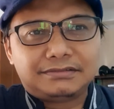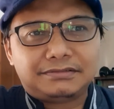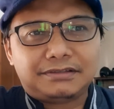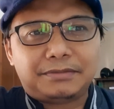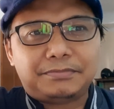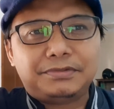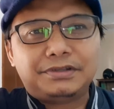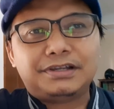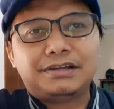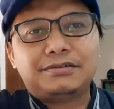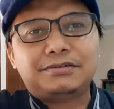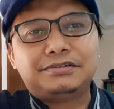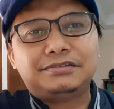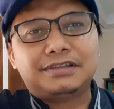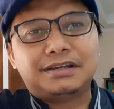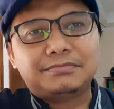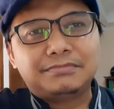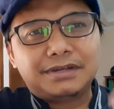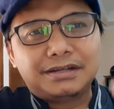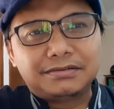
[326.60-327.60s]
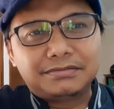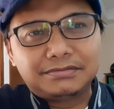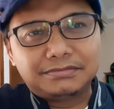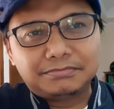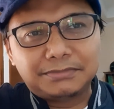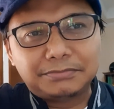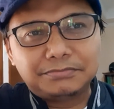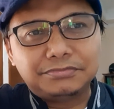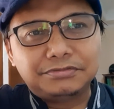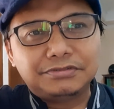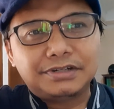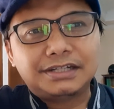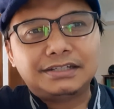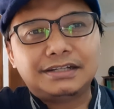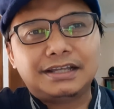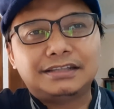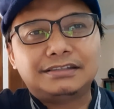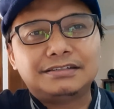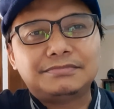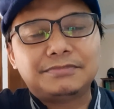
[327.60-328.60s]
tapi kalau ditambah
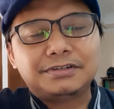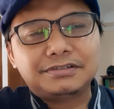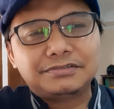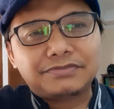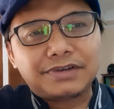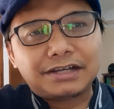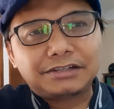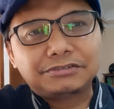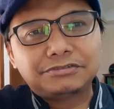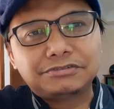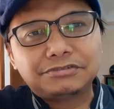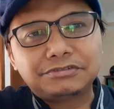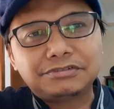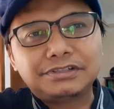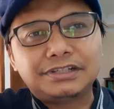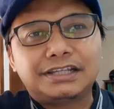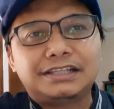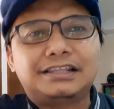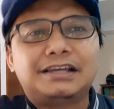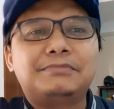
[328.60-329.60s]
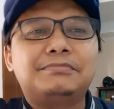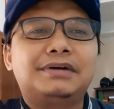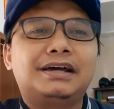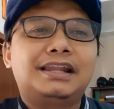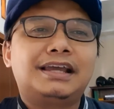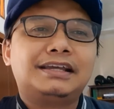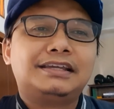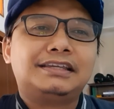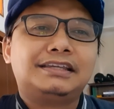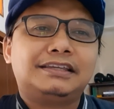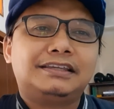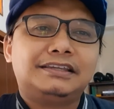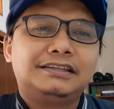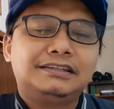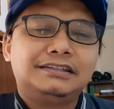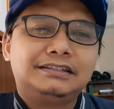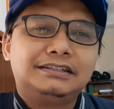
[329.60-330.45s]
membuat atau manufaktur ya tambah lagi.